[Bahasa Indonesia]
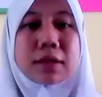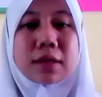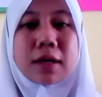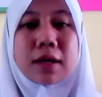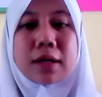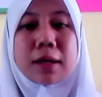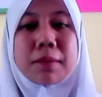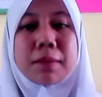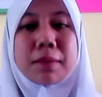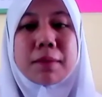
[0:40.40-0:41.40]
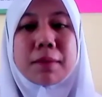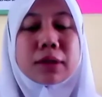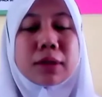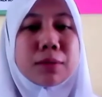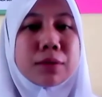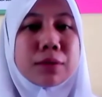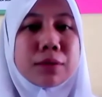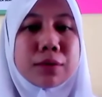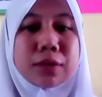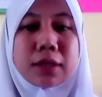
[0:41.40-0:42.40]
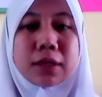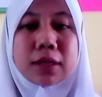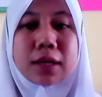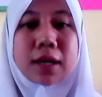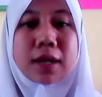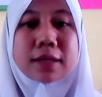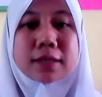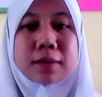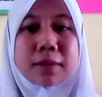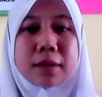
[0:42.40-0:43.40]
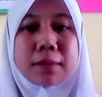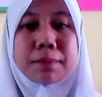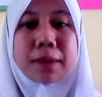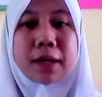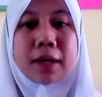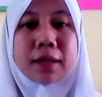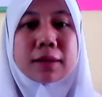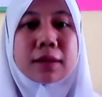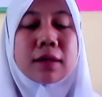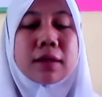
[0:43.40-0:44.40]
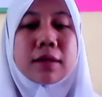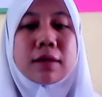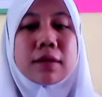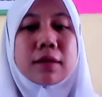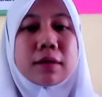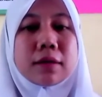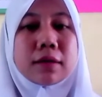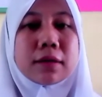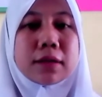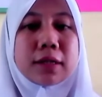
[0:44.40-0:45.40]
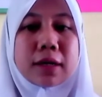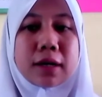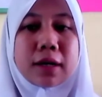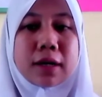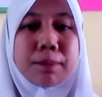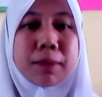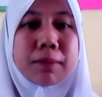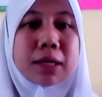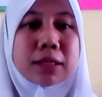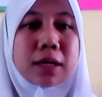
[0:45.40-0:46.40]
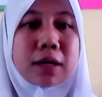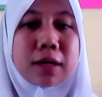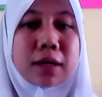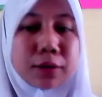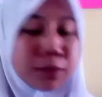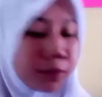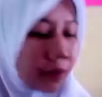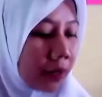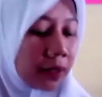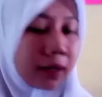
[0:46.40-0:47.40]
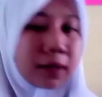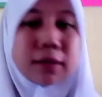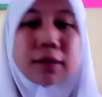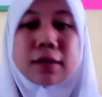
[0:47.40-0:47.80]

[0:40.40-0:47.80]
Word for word: Kita kembali bertemu di kelas 4 eh, dengan pembelajaran yang kedua.